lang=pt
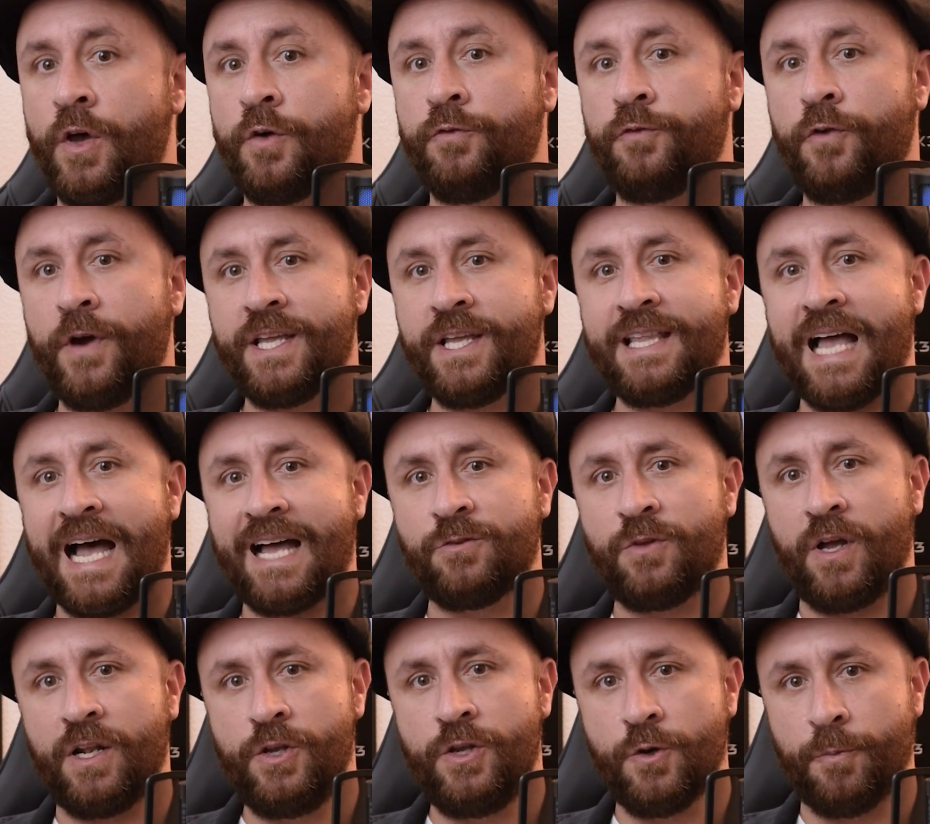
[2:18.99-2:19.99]
foi
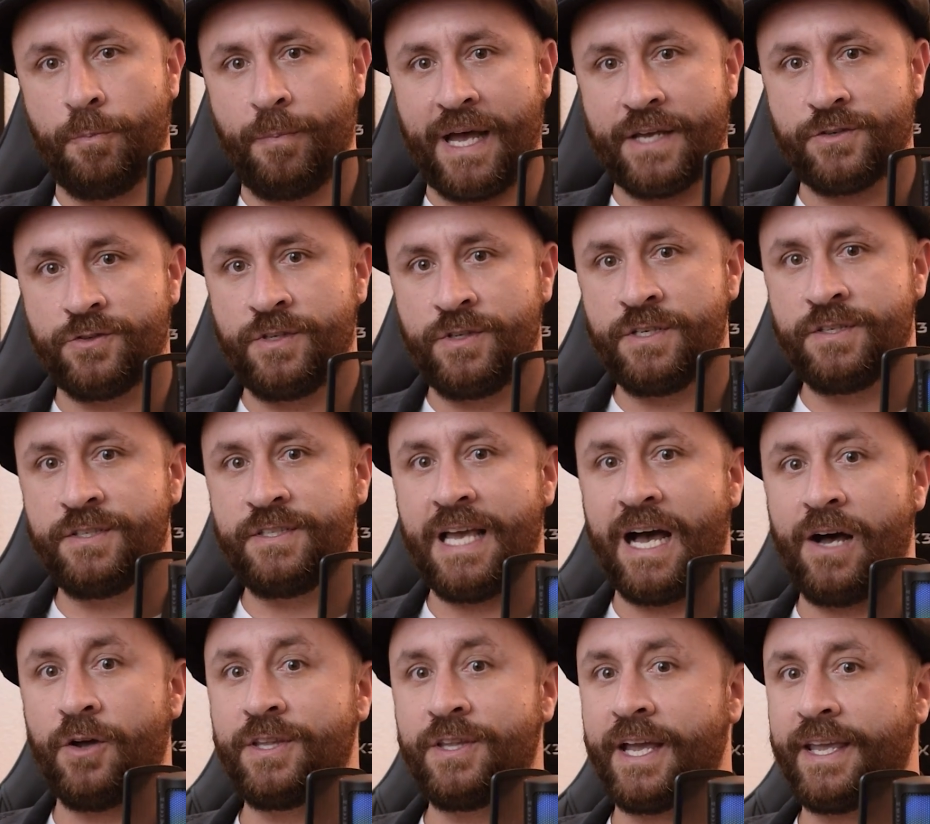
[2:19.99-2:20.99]
dado ali o passo
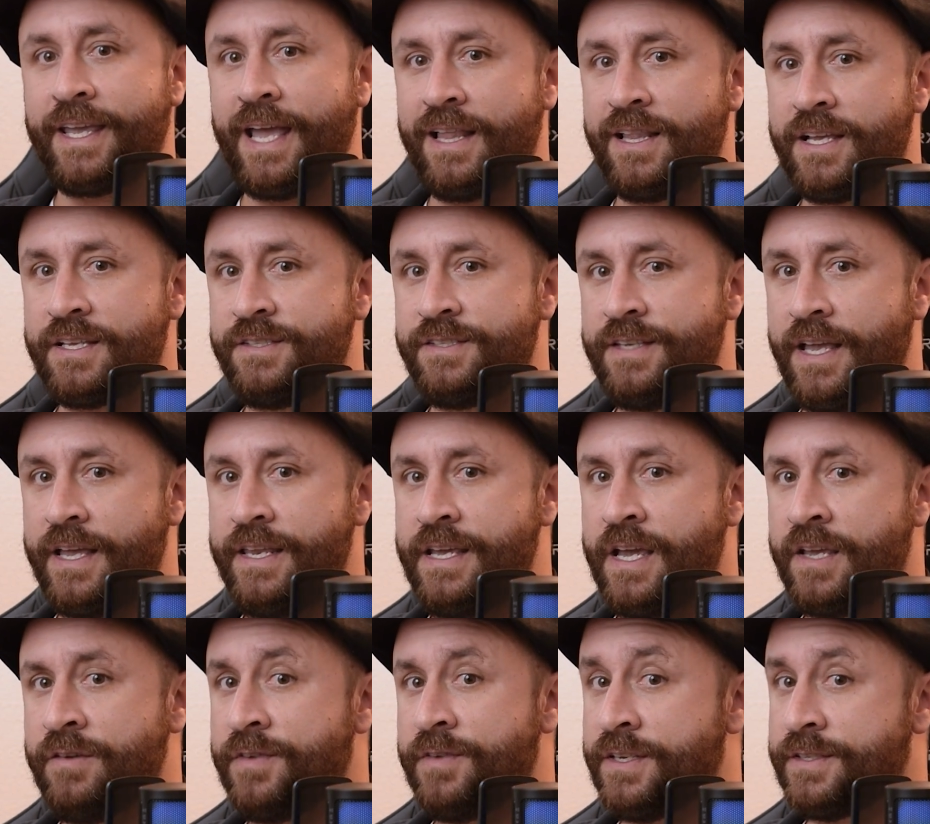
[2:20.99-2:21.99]
inicial daquela que
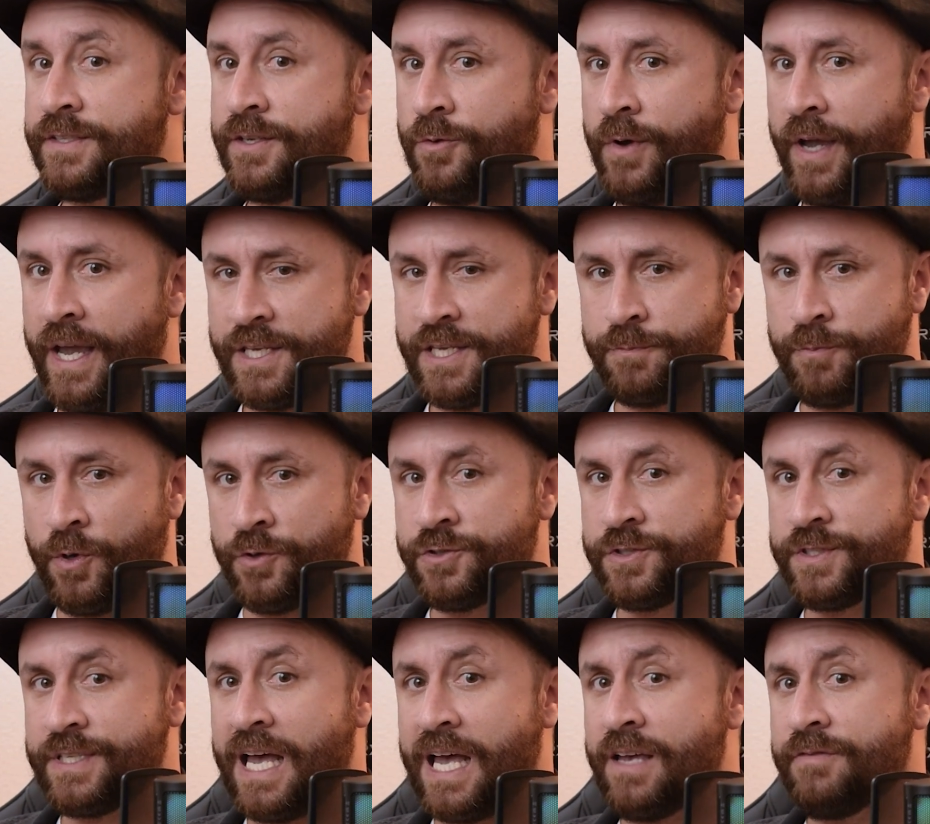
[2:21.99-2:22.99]
seria a invenção
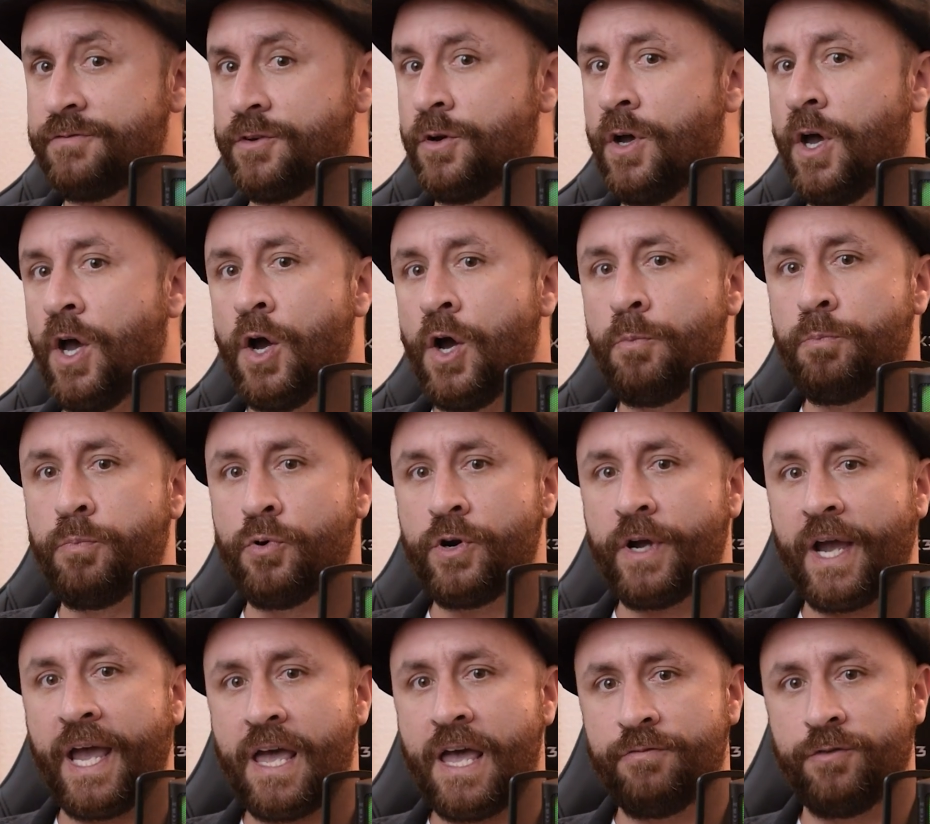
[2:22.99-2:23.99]
responsável
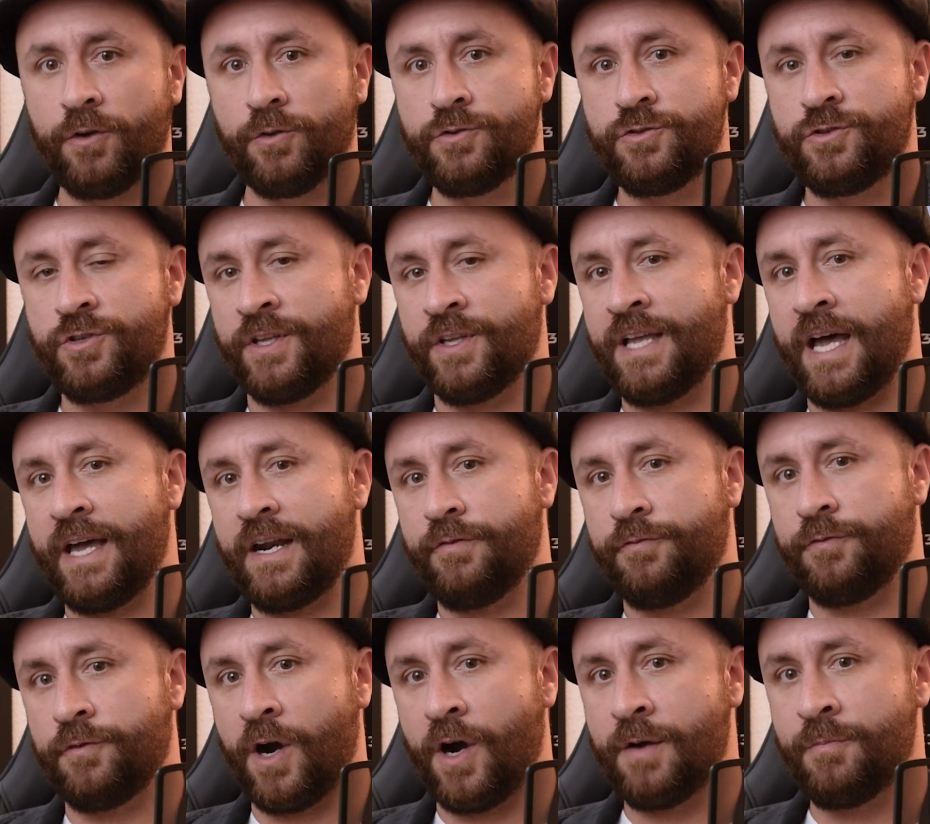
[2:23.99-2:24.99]
por revolucionar
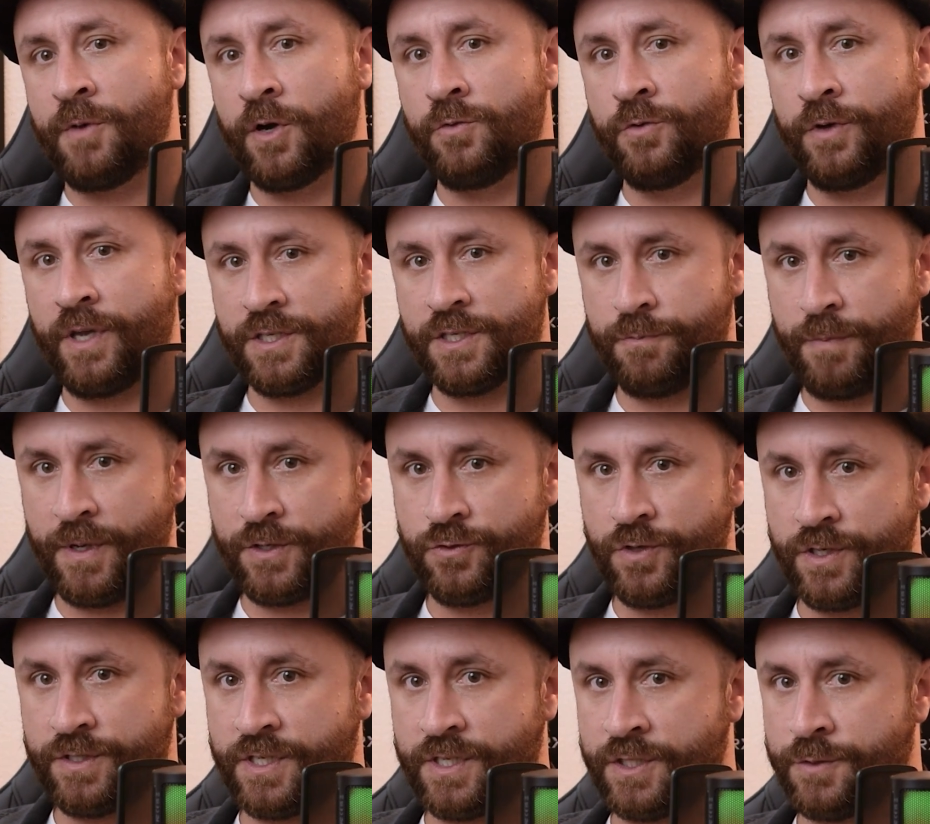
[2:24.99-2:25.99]
a forma com que as
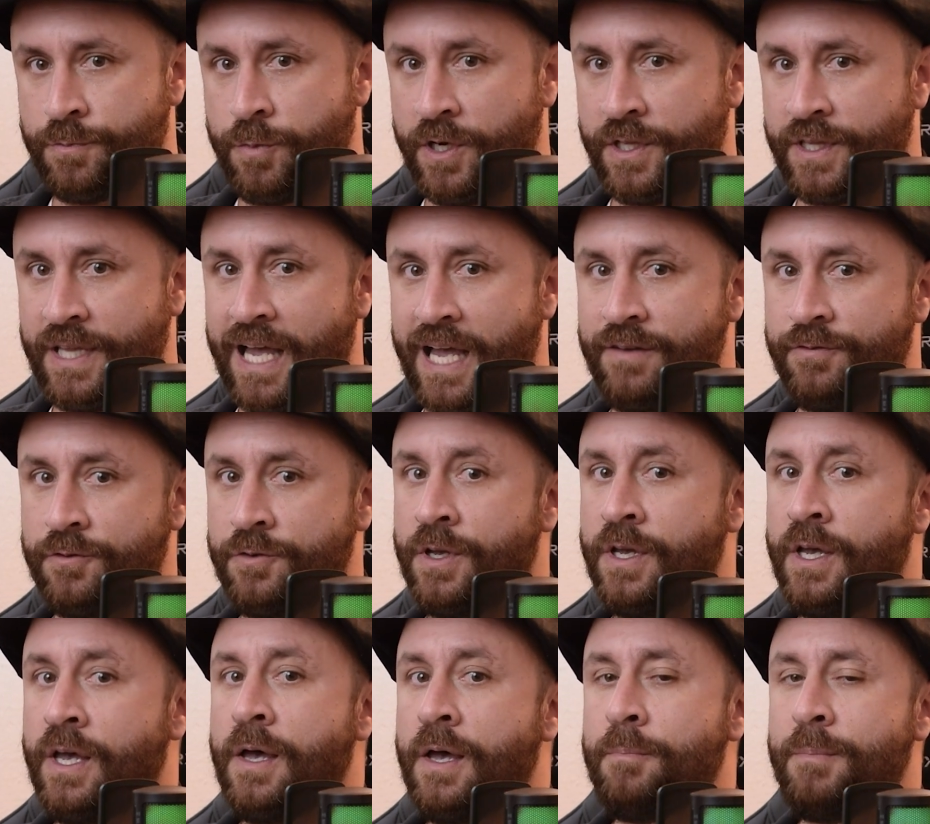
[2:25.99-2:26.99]
pessoas
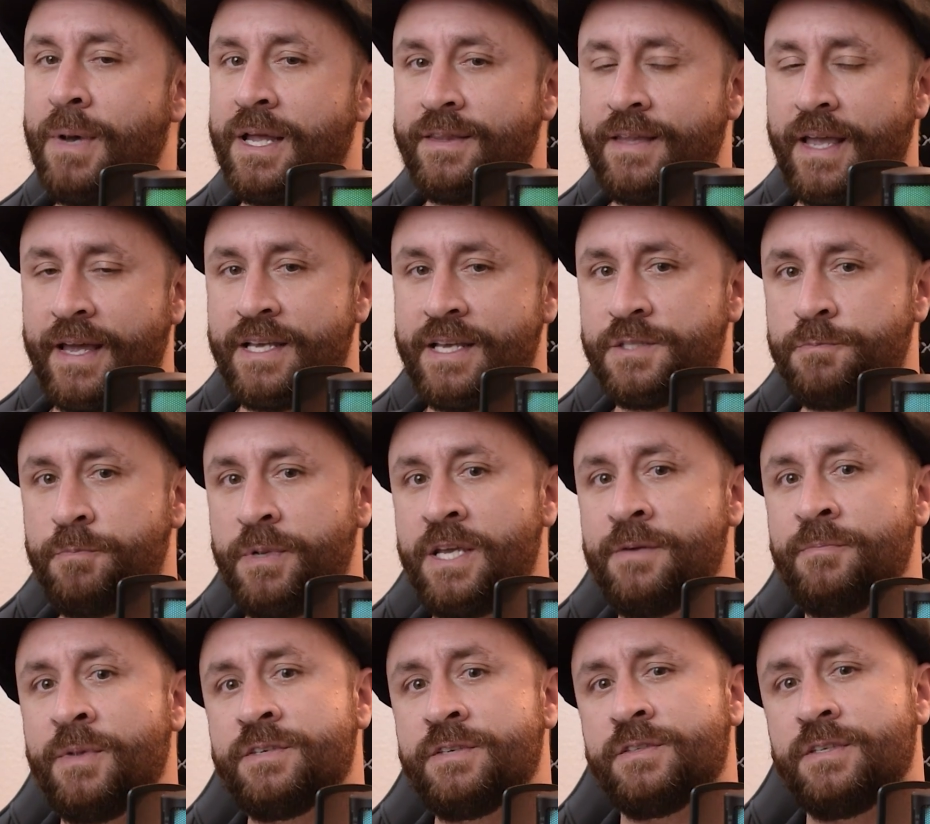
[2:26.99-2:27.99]
transportavam
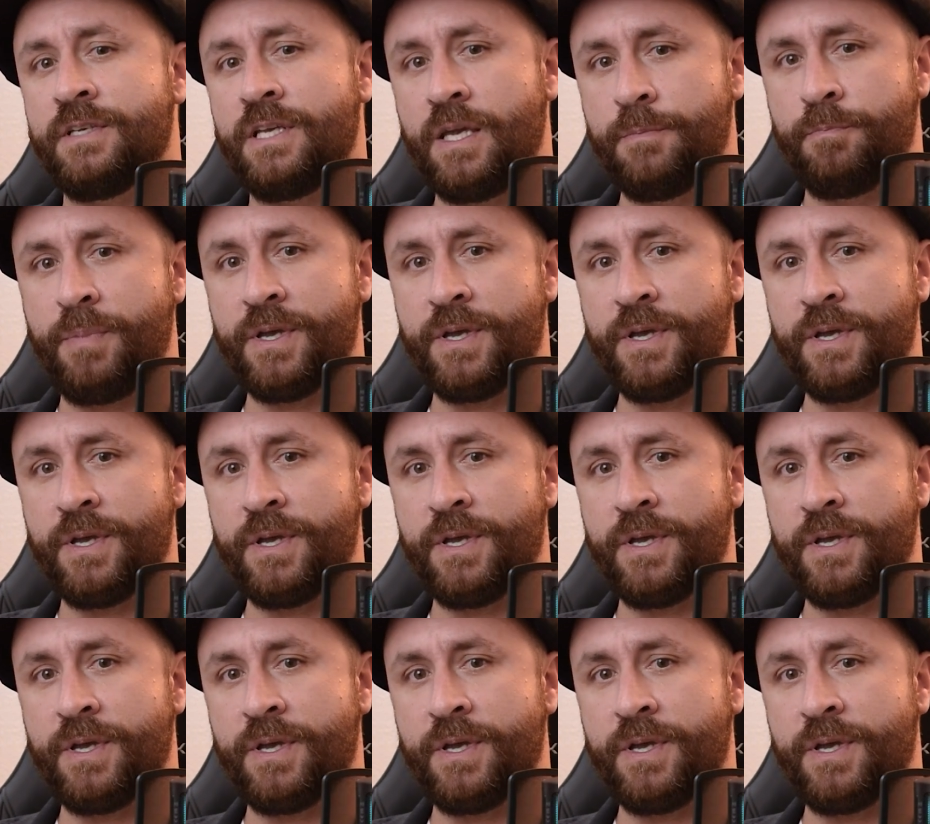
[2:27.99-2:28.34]
matérias-primas e